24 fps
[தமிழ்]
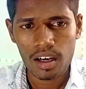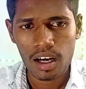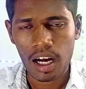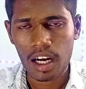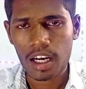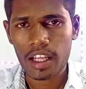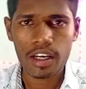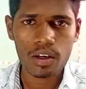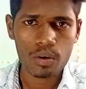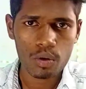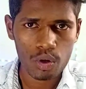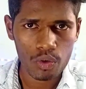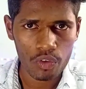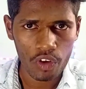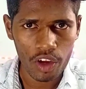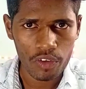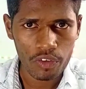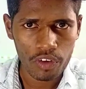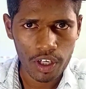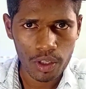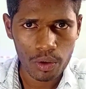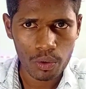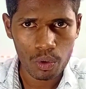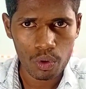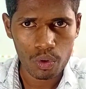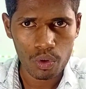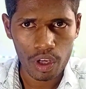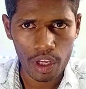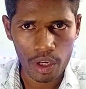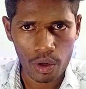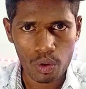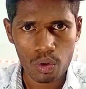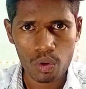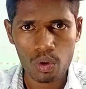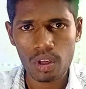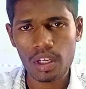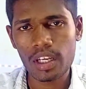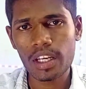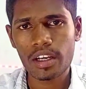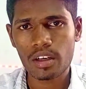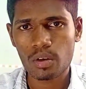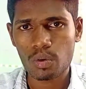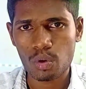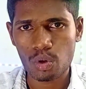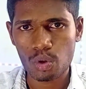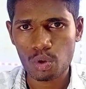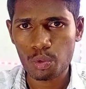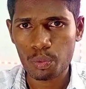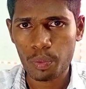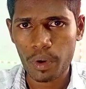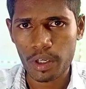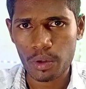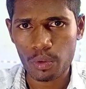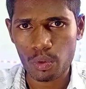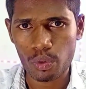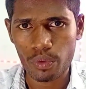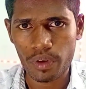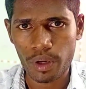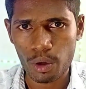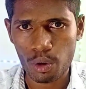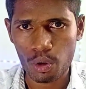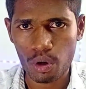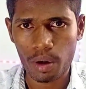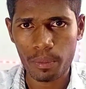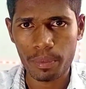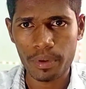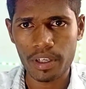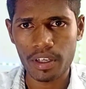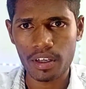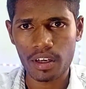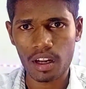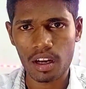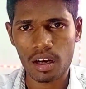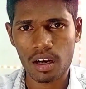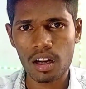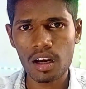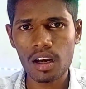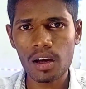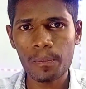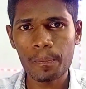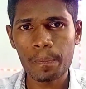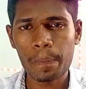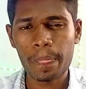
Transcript: ஆனால் எனக்கு ஒரு ஃபைவ் பாயிண்ட் ஒன்று வேணும் இல்லை எனக்கு ஒரு டூ பாயிண்ட் ஒன்று வேணும் அப்படின்றாங்கன்னா